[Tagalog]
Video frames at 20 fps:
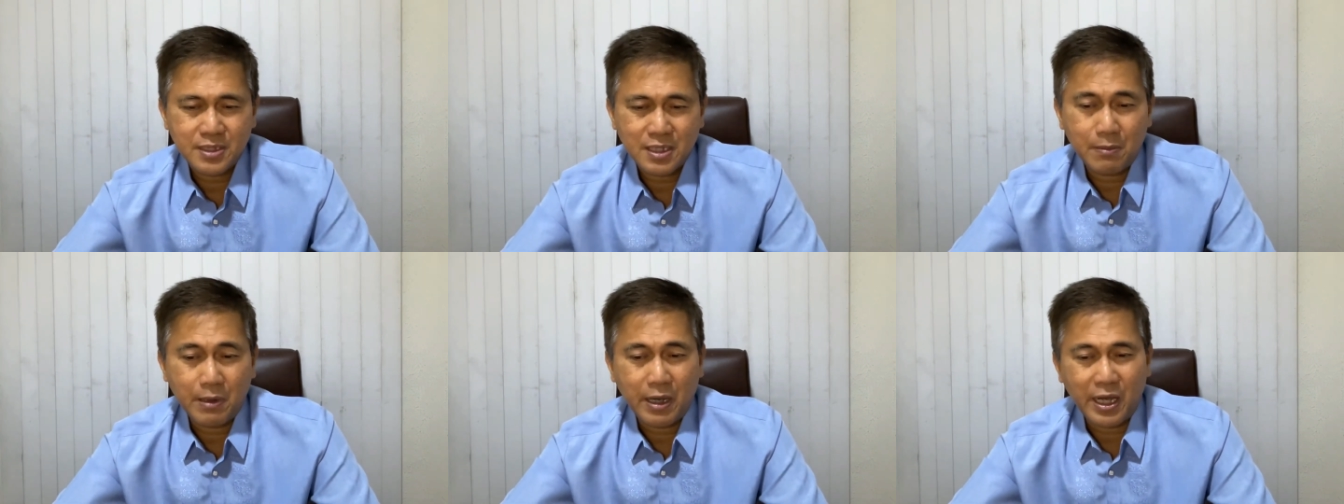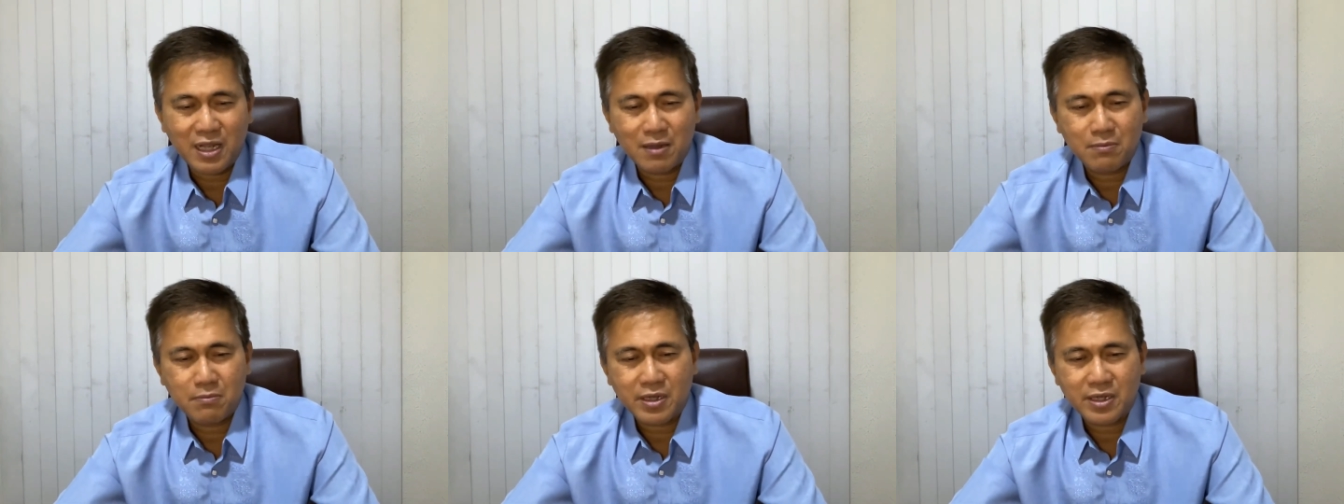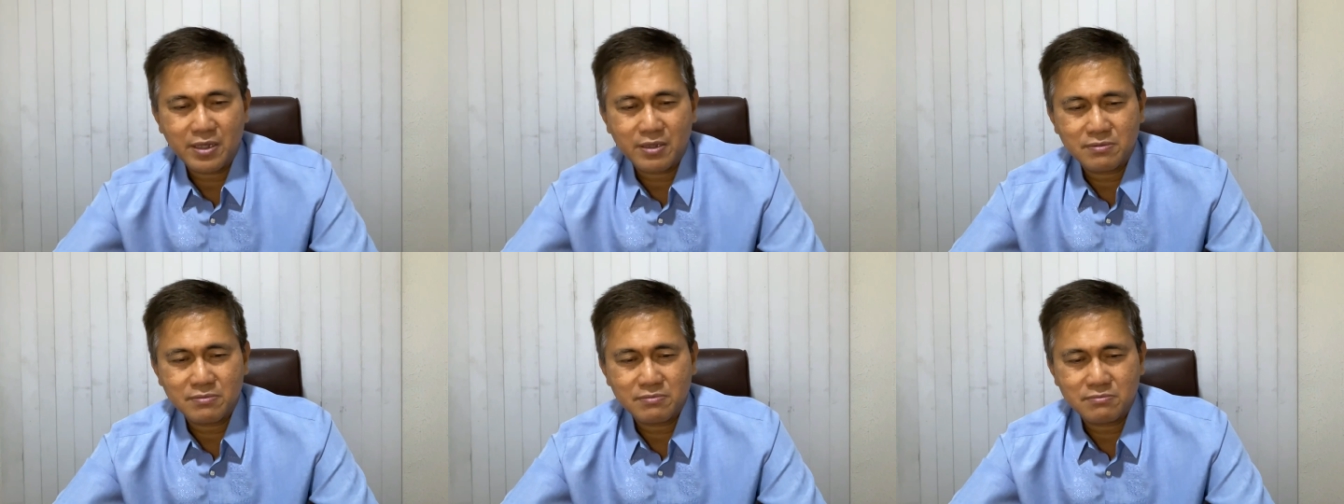na maaaring
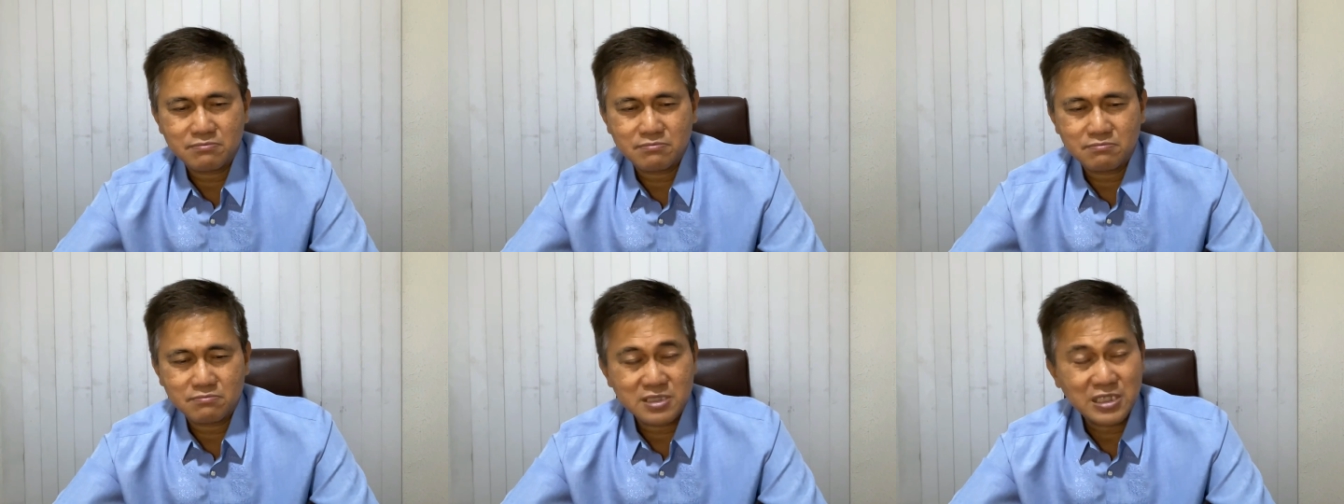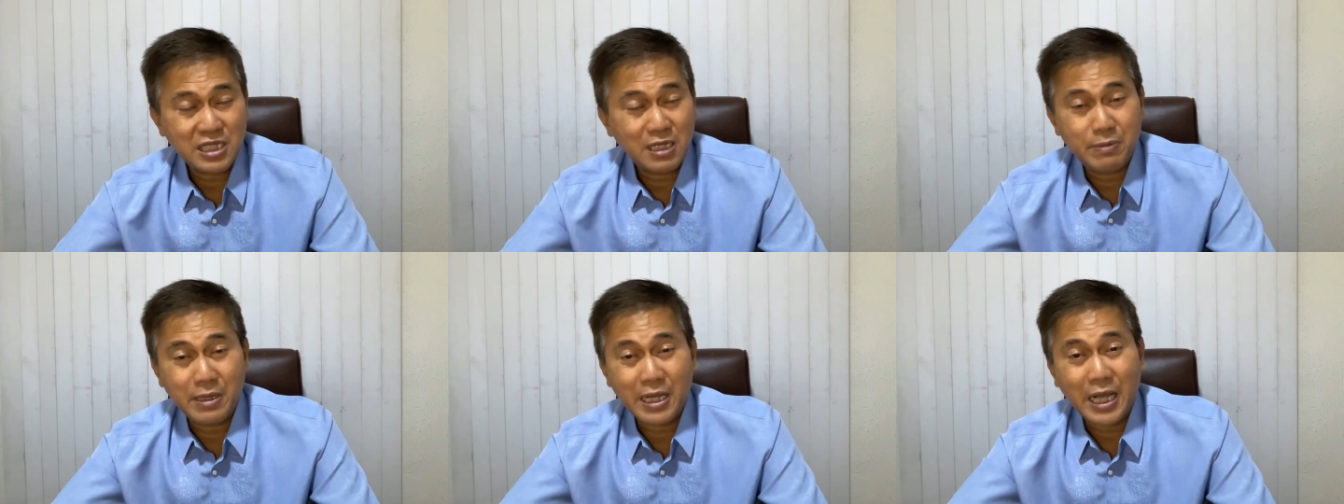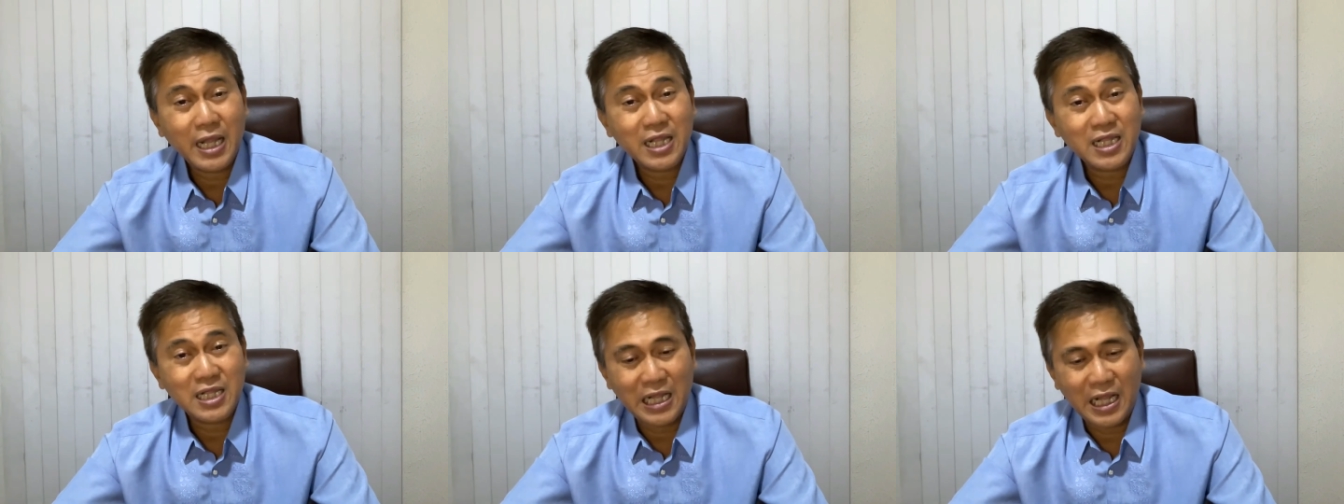magsilbing
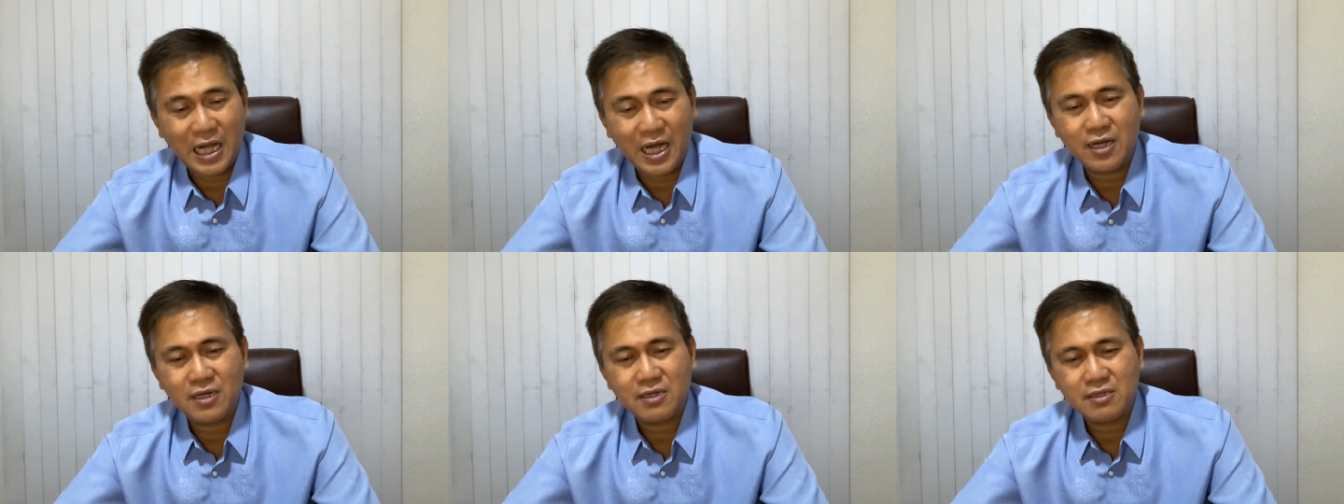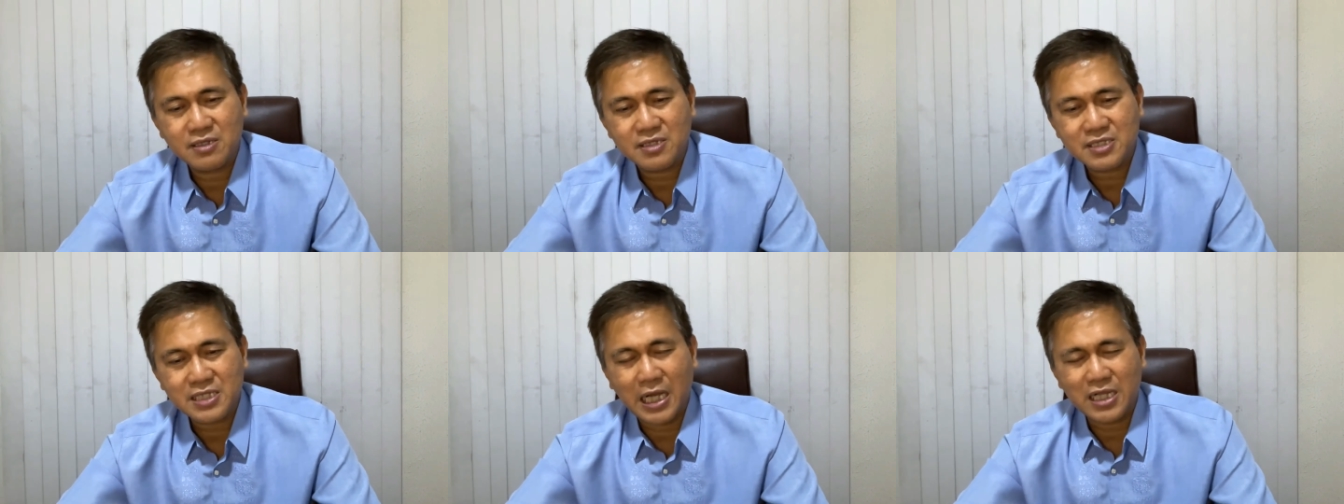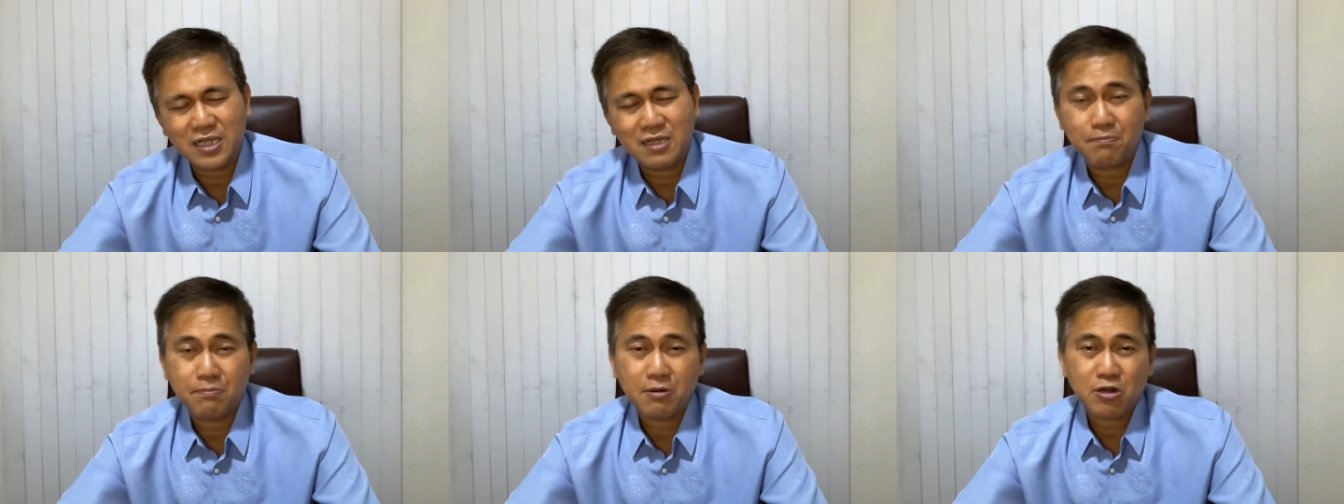hadlang
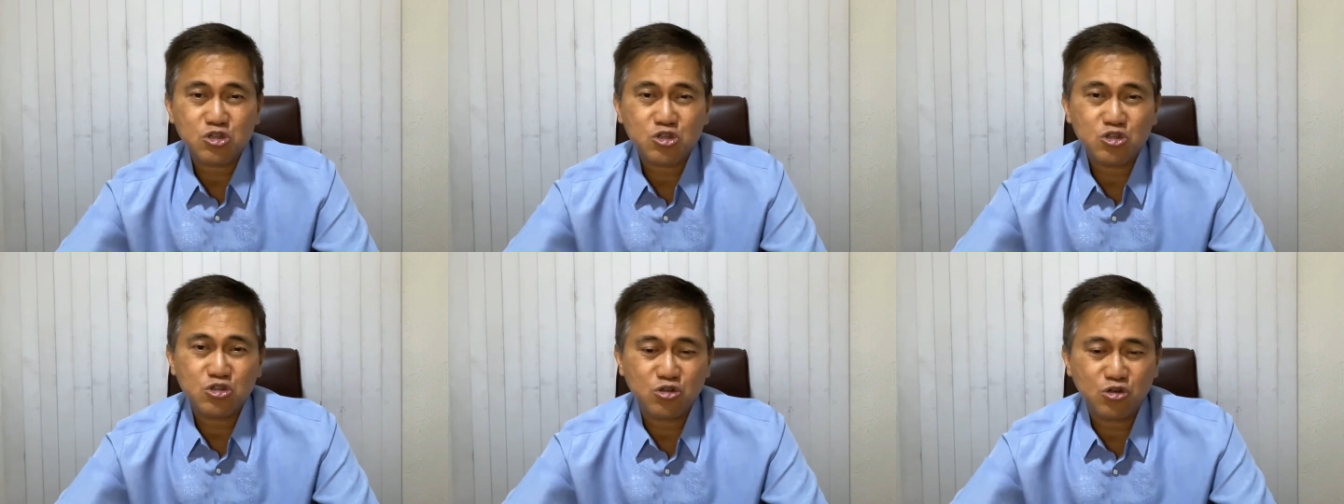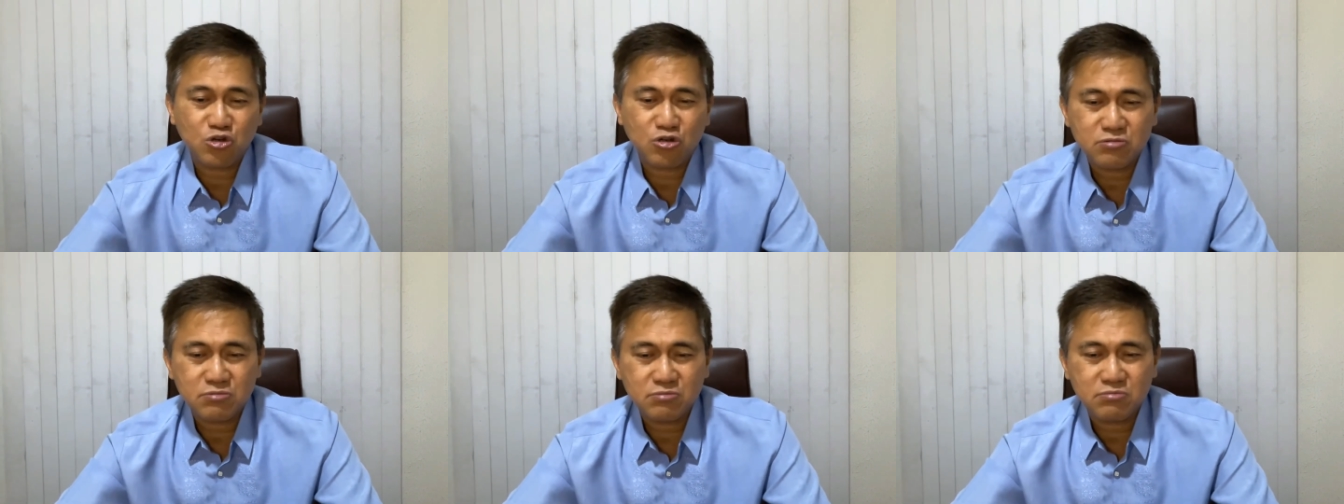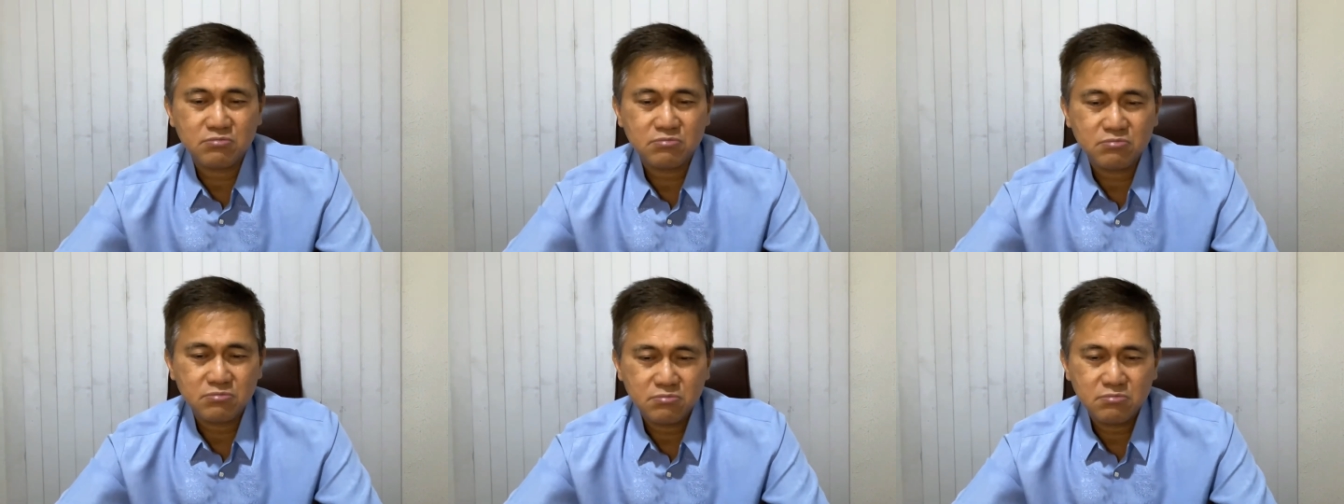sa ating pagsunod